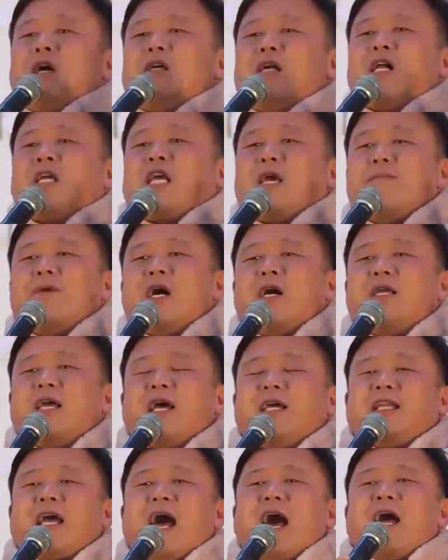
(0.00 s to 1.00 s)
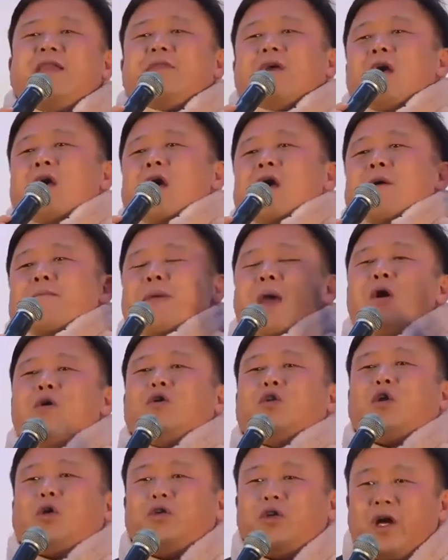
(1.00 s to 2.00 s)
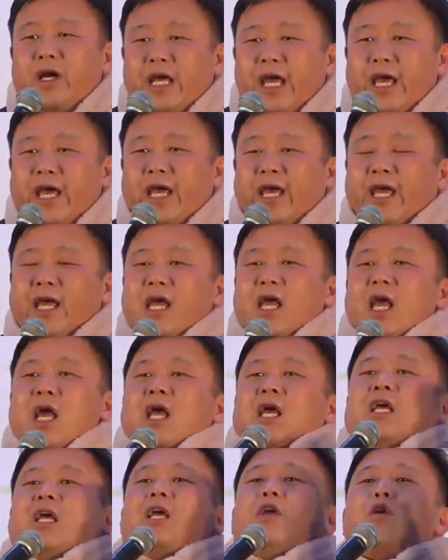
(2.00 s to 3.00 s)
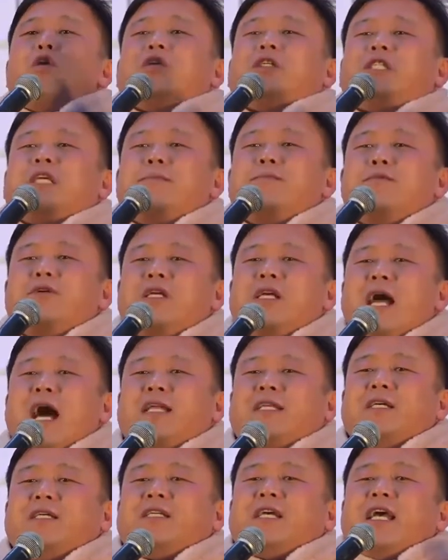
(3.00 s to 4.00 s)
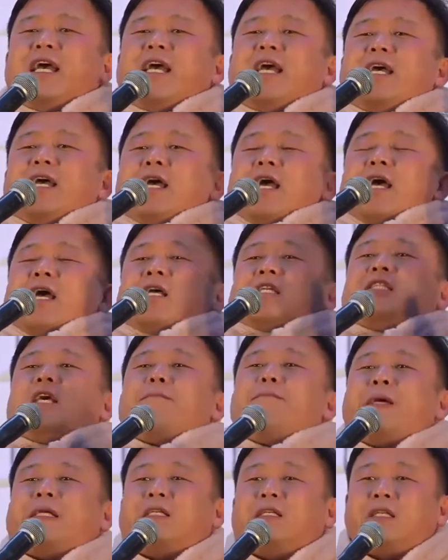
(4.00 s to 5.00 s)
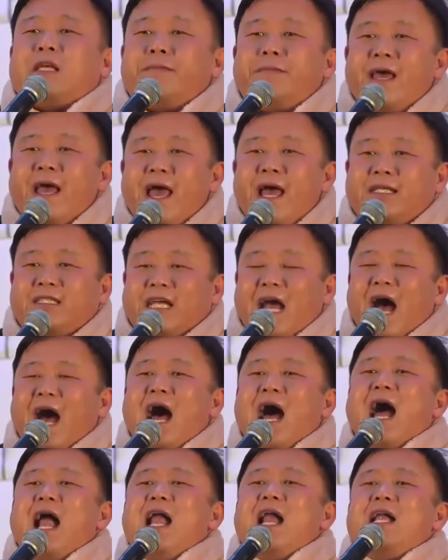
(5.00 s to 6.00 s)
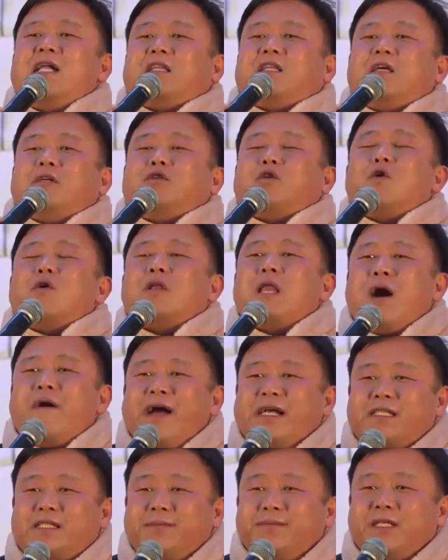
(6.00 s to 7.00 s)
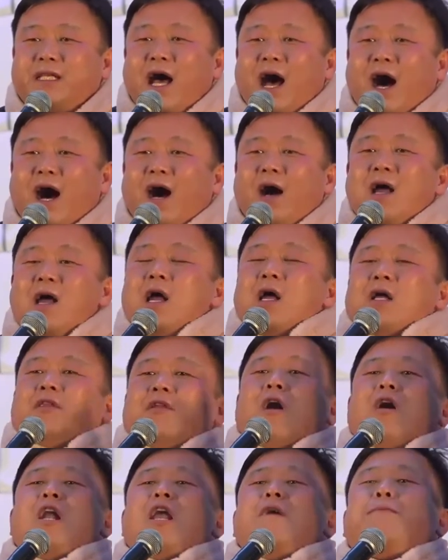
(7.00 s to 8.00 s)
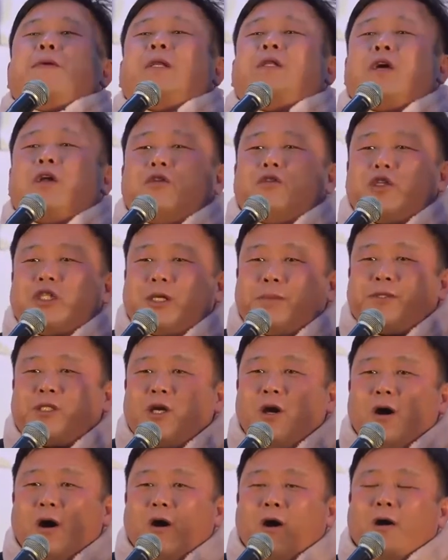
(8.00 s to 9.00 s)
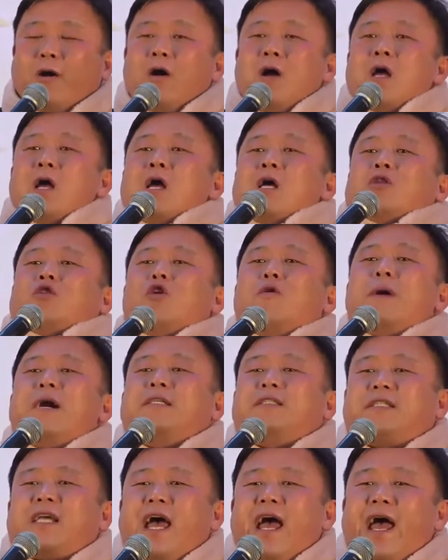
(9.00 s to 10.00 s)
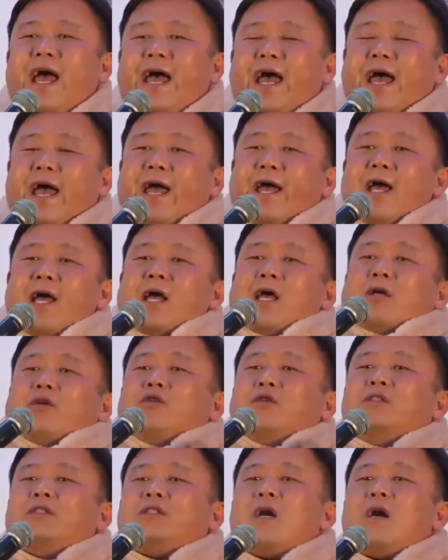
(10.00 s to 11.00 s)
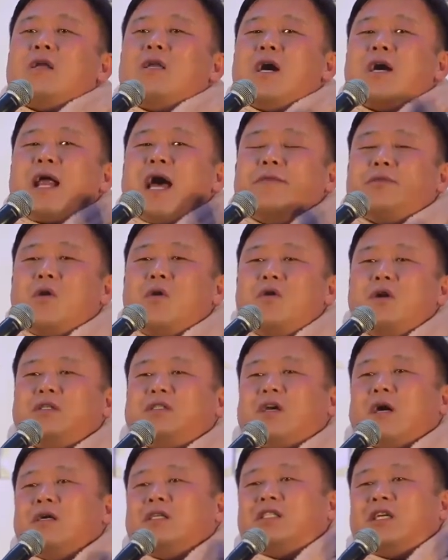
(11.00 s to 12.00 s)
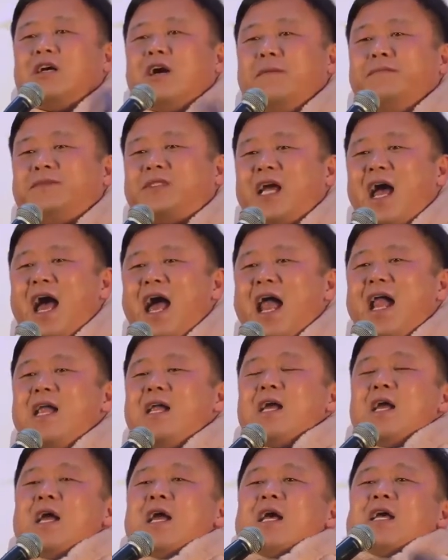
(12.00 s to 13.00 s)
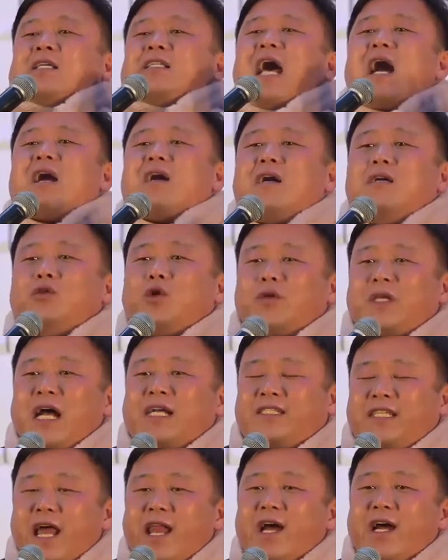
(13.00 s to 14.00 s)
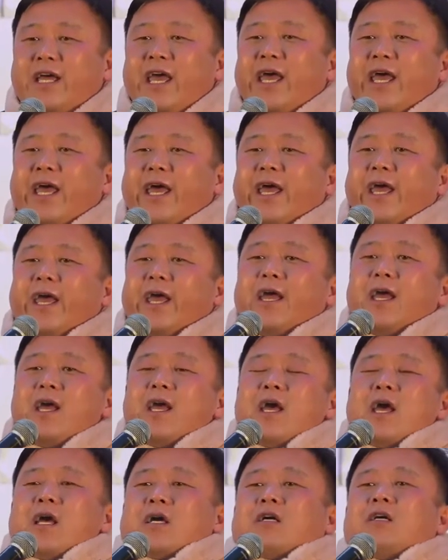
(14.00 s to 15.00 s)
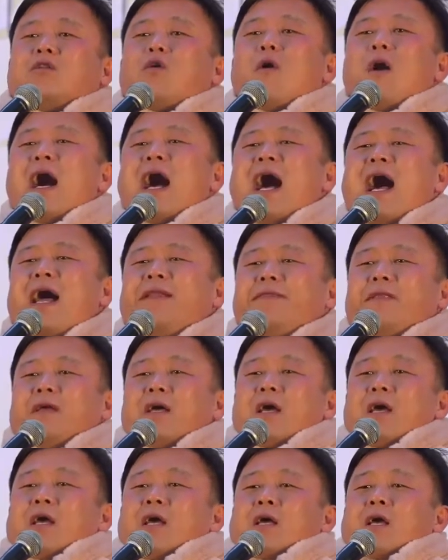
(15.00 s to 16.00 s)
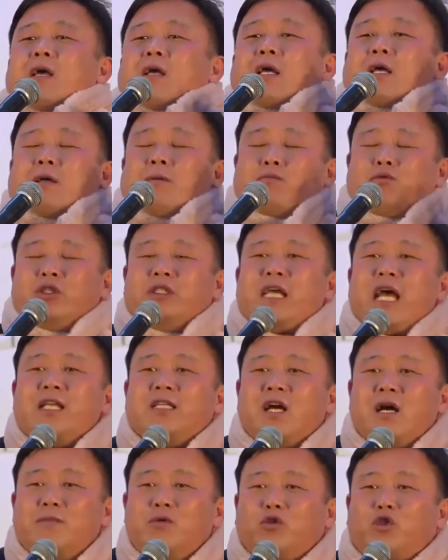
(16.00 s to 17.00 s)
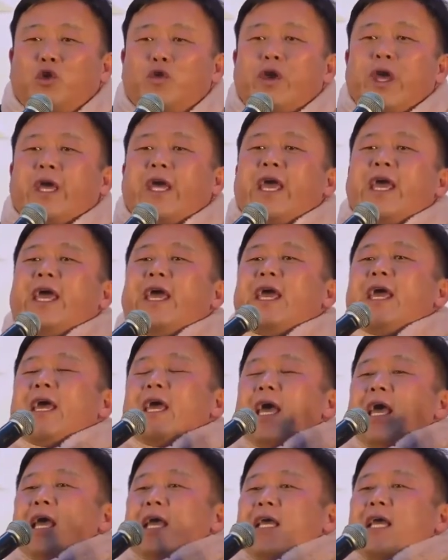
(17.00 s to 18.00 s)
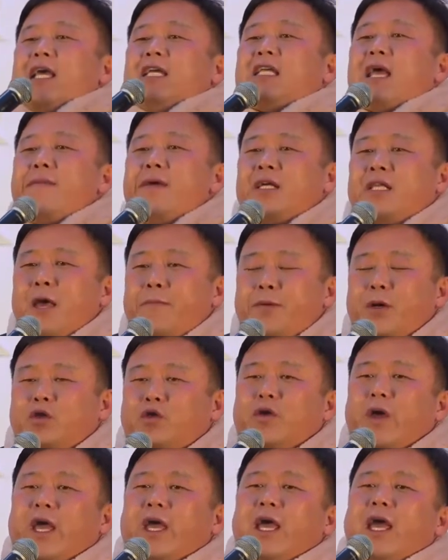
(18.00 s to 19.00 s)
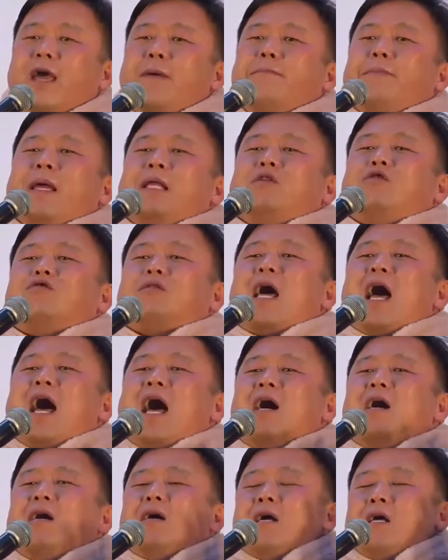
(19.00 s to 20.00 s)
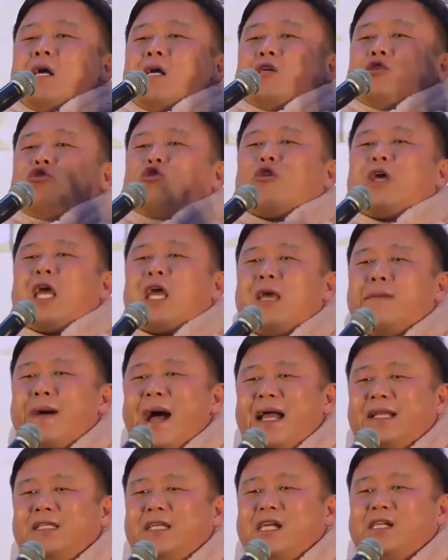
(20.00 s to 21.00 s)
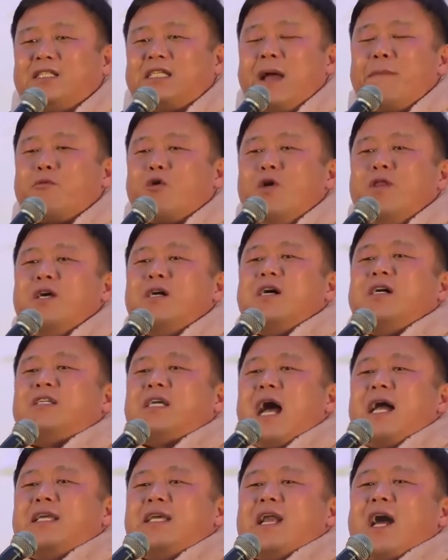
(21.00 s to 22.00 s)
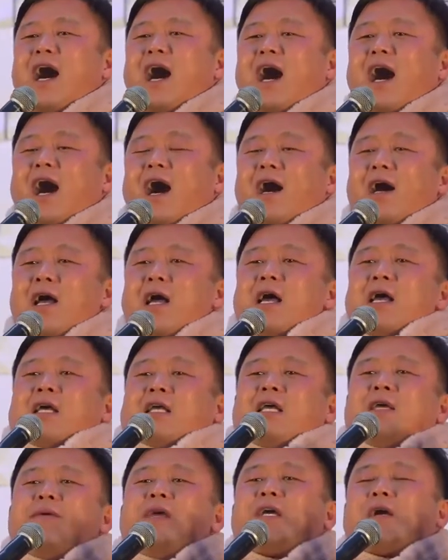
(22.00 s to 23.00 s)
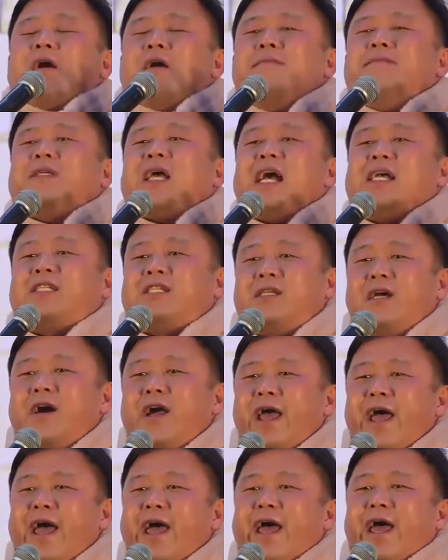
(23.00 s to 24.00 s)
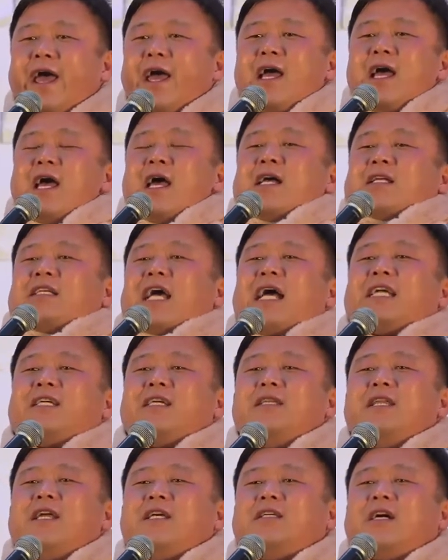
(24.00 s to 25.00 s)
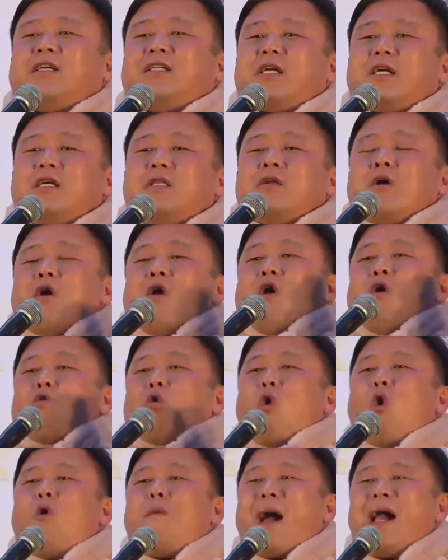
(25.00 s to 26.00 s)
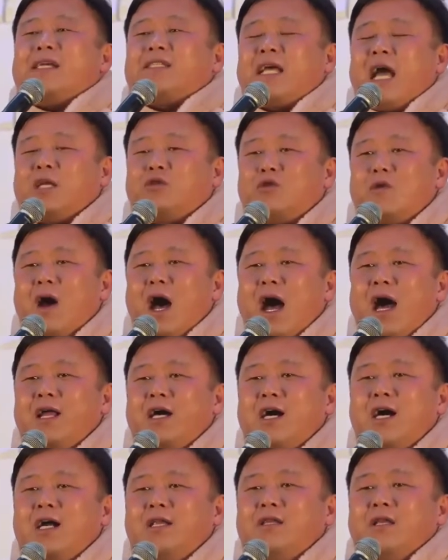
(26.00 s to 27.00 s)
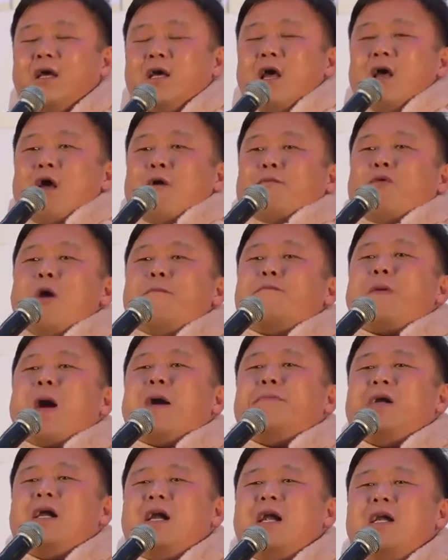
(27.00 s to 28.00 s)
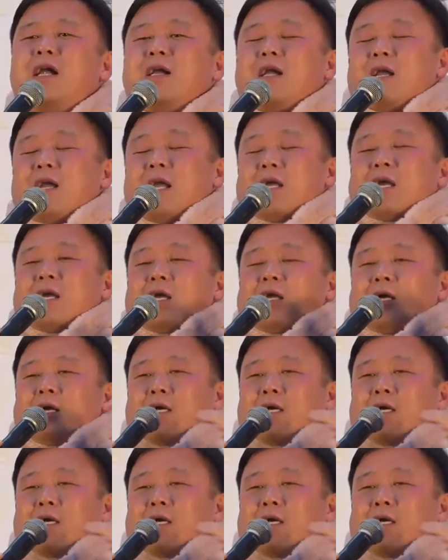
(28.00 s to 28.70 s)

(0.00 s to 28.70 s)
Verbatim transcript: 윤석열, 김건희에 대한 배후 조정이 일요신문이라든지 스픽스티비에 잘 특종으로 나와 있습니다. 널리 퍼뜨려 주십시오. 두 번째, 윤석열, 한동훈 정치검찰 사건 조작 세력이 그동안 문재인 정부 죽이기, 이재명 대표 죽이기, 민주당 죽이기만 일삼고 있는 것이 아니라 이미 검사 시절에 자신들이 저지른 고발사주로 하는 불법을